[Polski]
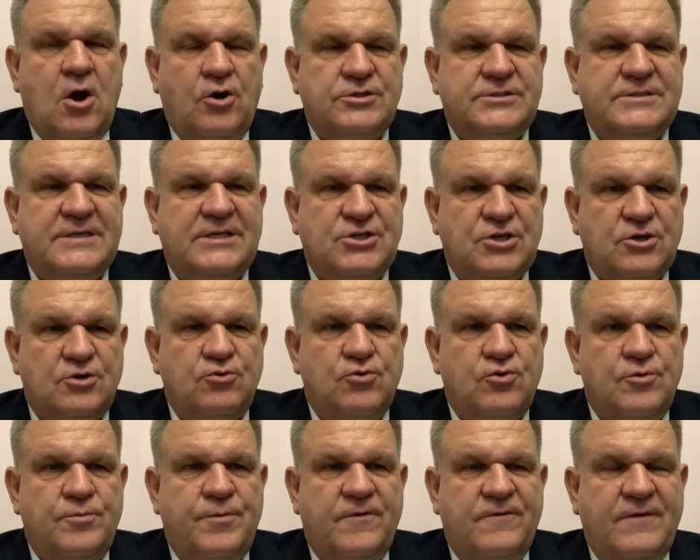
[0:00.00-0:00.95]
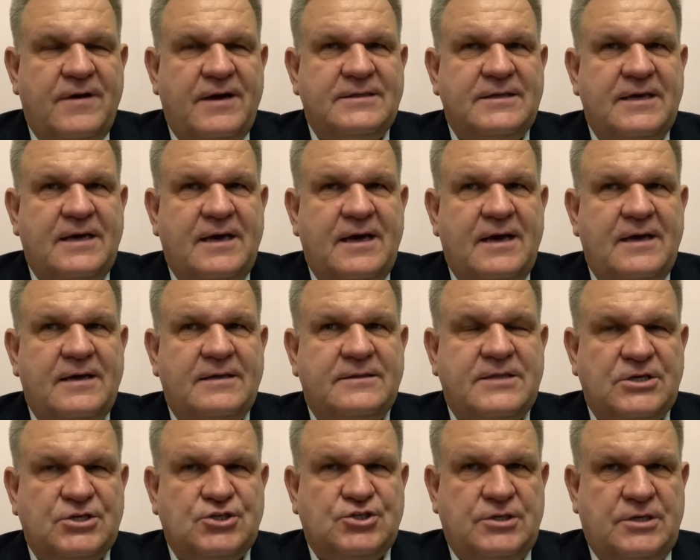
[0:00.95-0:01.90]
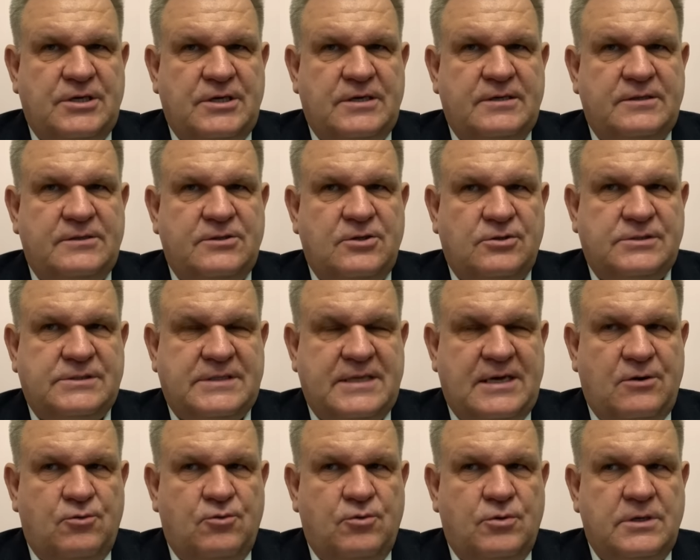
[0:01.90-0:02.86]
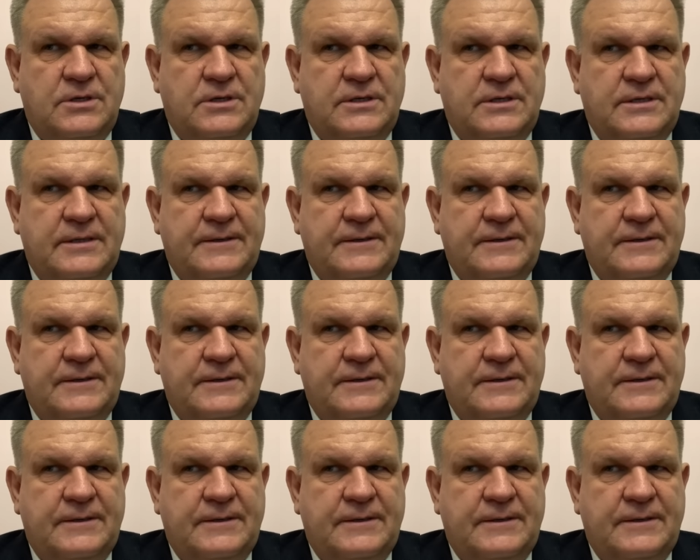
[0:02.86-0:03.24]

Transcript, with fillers: O z naszego ugrupowania też nie dostał